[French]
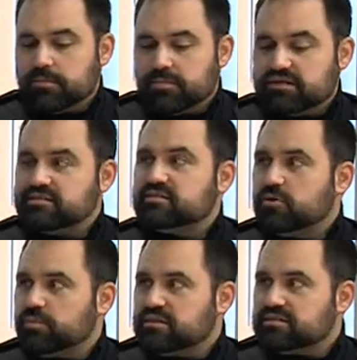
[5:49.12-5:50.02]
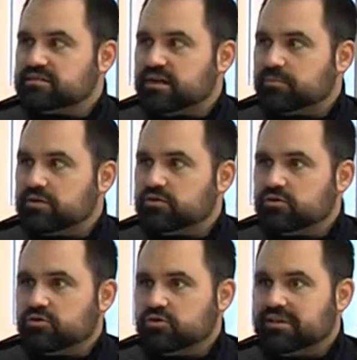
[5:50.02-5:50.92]
Mais s'il n'y a pas nécessairement
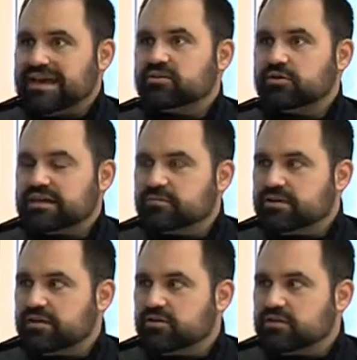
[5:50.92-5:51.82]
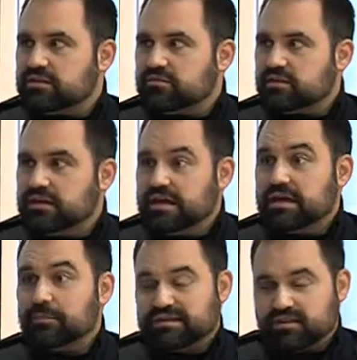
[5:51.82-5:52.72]
d'acte criminel qui a été fait,
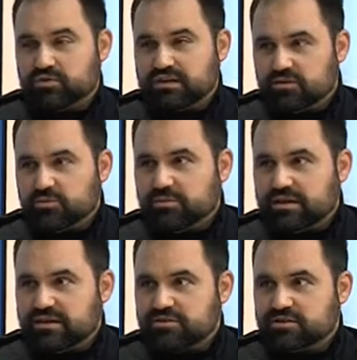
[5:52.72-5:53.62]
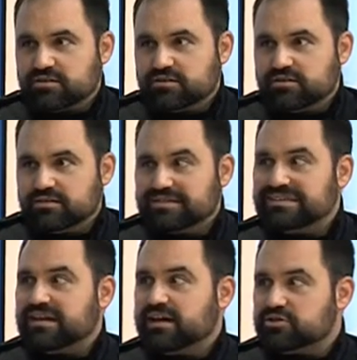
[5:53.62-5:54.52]
bien, ça coûte énormément d'argent. C'est
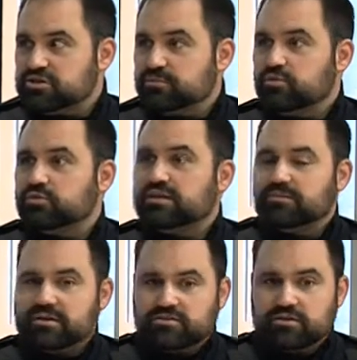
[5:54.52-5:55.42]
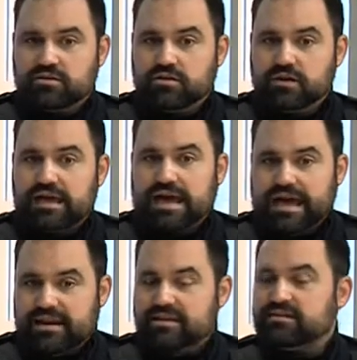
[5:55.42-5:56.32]
dérangeant pour toutes les personnes
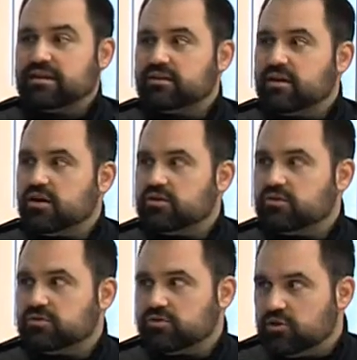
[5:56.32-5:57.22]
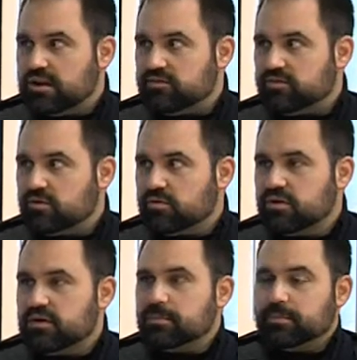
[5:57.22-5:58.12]
à l'intérieur de l'avion,
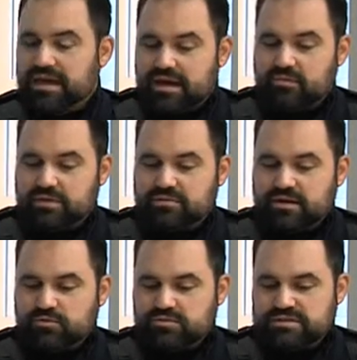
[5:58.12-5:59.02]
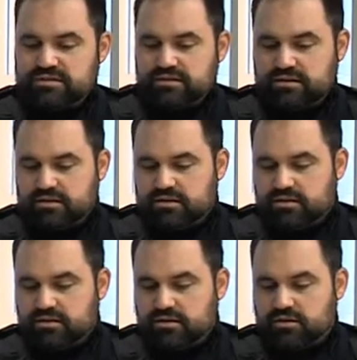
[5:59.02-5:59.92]
mais en même temps aussi,
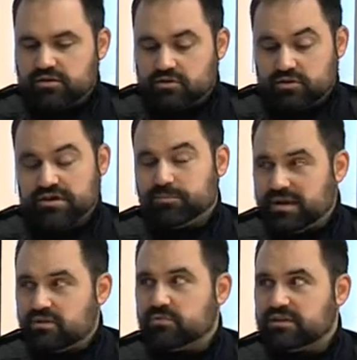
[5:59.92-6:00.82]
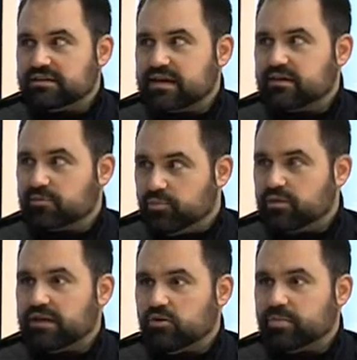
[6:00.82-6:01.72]
euh, il y a des pertes monétaires
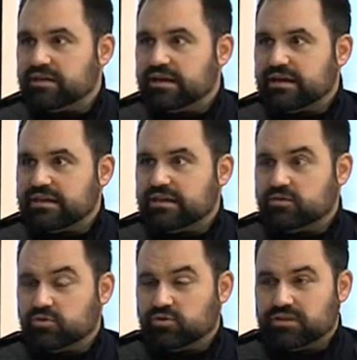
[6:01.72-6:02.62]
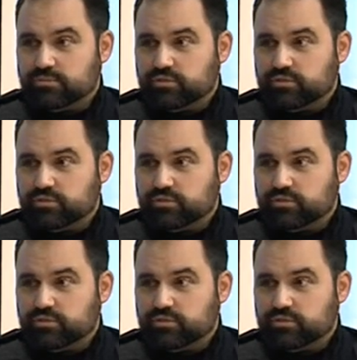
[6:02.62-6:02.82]
pour la compagnie aérienne. Donc, il y a des